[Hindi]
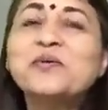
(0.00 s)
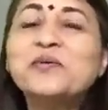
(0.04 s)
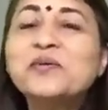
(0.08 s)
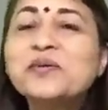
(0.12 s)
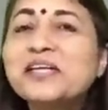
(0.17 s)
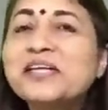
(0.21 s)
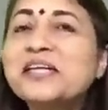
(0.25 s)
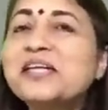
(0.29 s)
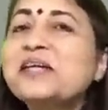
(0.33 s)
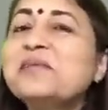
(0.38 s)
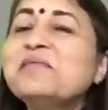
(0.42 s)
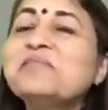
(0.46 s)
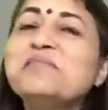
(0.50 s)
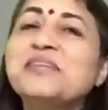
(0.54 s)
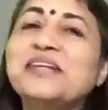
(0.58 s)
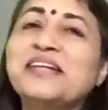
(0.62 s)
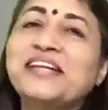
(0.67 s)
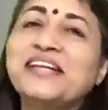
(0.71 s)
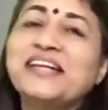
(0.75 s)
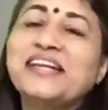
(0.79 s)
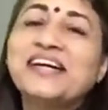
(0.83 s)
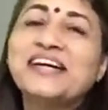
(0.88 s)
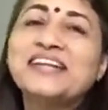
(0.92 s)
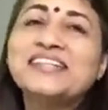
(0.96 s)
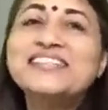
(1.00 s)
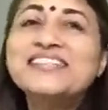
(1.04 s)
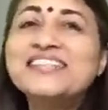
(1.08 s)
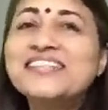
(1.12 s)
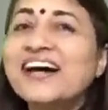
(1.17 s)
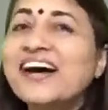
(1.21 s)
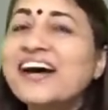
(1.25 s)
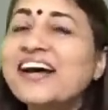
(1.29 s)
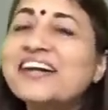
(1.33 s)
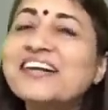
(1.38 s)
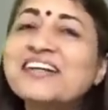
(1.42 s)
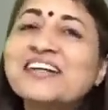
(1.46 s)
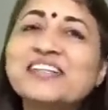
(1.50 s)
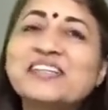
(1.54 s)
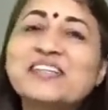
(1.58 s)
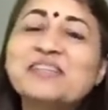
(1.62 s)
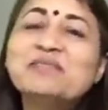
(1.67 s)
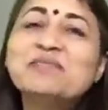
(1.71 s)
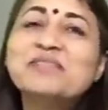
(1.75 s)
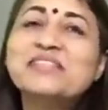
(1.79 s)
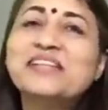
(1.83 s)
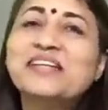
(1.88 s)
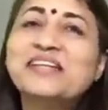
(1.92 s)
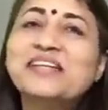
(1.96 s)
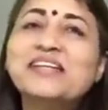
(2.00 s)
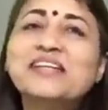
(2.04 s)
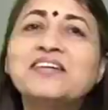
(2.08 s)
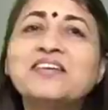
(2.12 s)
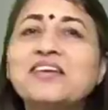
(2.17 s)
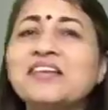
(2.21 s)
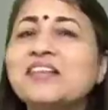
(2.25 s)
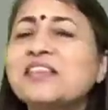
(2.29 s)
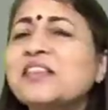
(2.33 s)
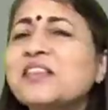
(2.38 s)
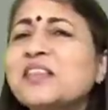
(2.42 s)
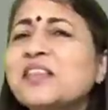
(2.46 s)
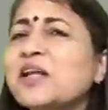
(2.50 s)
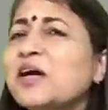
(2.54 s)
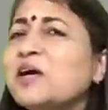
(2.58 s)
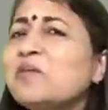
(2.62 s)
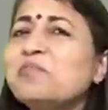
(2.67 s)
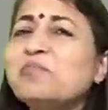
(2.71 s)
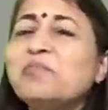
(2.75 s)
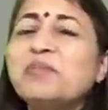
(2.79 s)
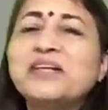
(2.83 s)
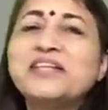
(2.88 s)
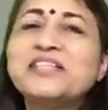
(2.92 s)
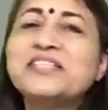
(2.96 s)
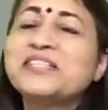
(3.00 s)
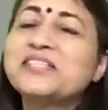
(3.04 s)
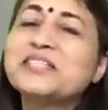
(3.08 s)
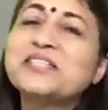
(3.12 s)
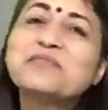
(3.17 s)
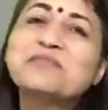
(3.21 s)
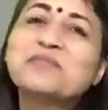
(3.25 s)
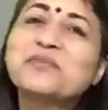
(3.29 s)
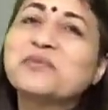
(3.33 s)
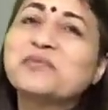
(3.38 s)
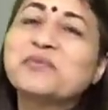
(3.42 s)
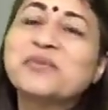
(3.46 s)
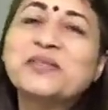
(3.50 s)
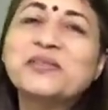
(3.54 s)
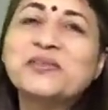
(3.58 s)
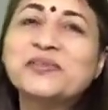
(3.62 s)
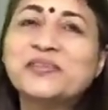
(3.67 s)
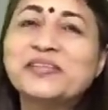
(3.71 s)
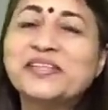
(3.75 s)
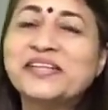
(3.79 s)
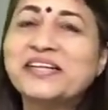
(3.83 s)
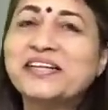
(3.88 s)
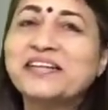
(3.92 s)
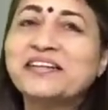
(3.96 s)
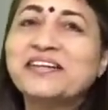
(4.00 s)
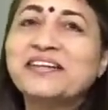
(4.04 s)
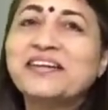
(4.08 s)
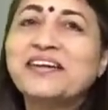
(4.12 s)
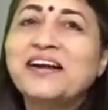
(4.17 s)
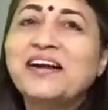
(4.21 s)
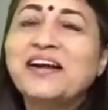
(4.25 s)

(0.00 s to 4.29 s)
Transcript: उनकी बिटिया चार कदम चली कितना प्रेशियस मोमेंट होता है